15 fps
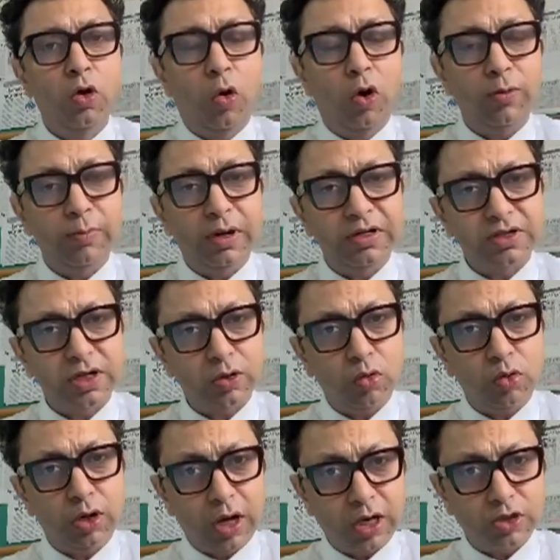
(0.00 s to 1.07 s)
और मेडिसिन
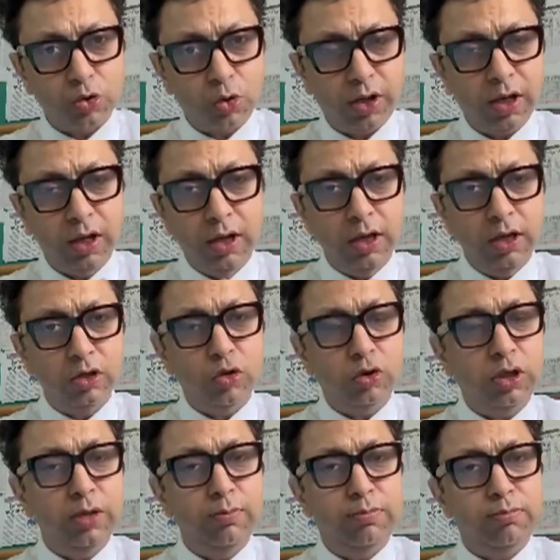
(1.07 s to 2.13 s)
को ना छोड़ें
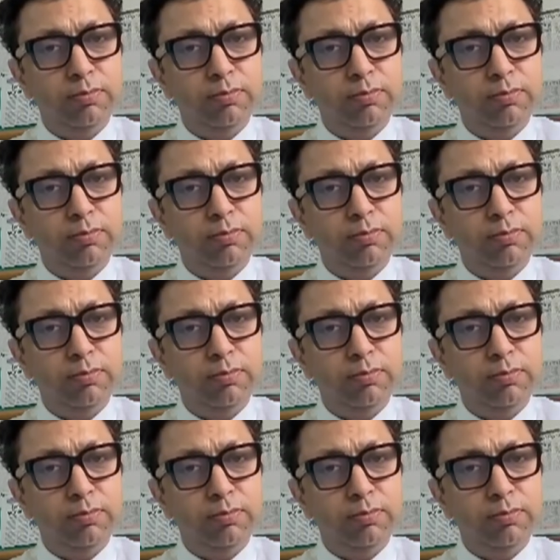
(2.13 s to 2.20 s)
क्योंकि